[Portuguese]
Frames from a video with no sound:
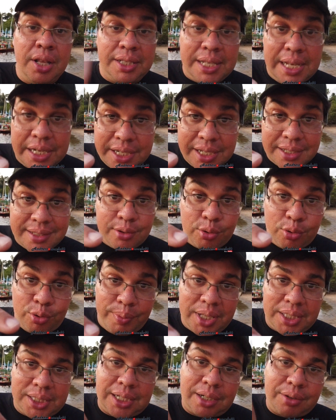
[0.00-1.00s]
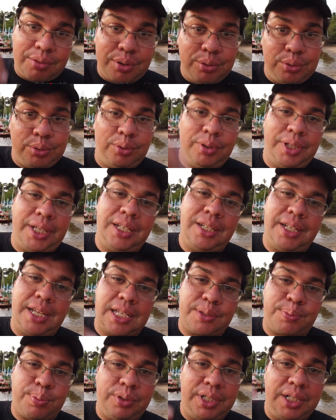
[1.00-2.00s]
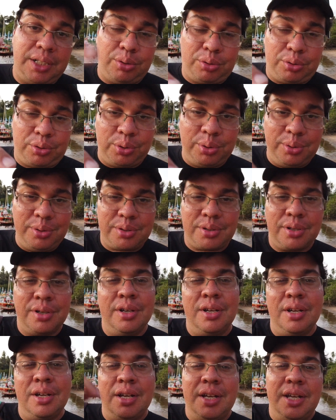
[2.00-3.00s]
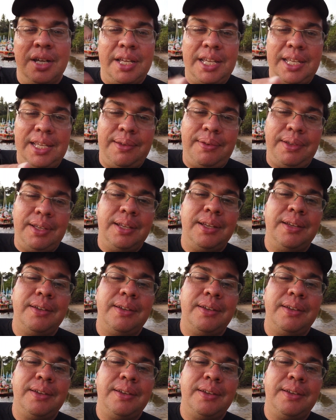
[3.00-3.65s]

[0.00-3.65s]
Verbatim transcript: deixa seu comentário que eu tô lendo e respondendo todos. E